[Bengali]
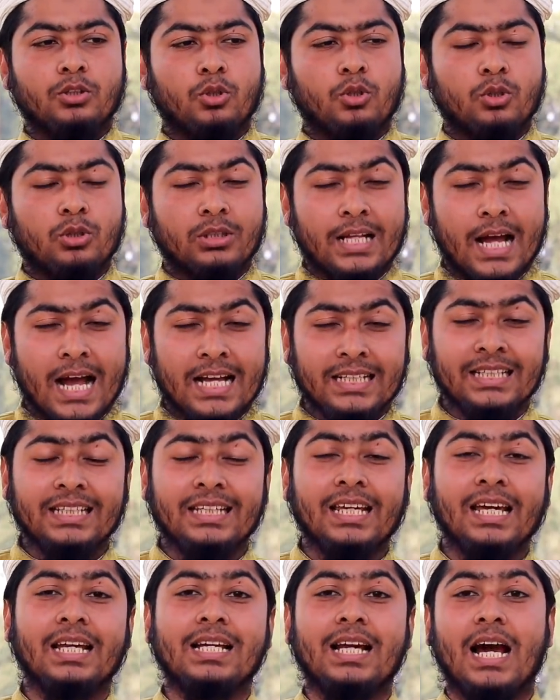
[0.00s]
তো
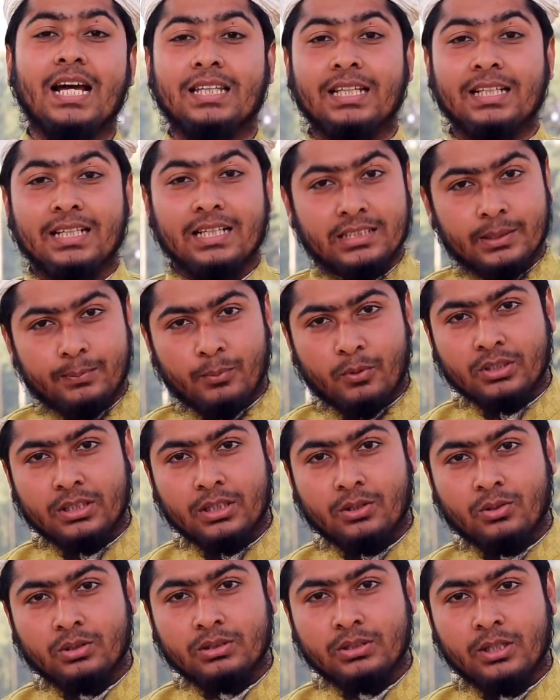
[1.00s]
নারীকে কাদের কাছে
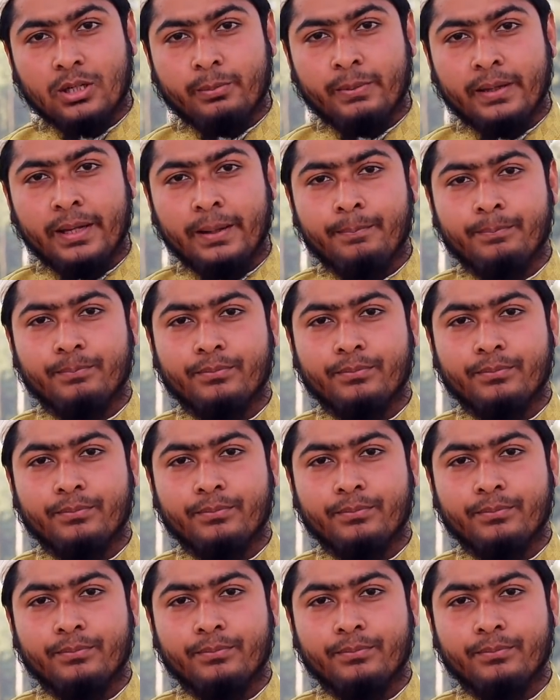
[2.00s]
পর্দা করতে হবে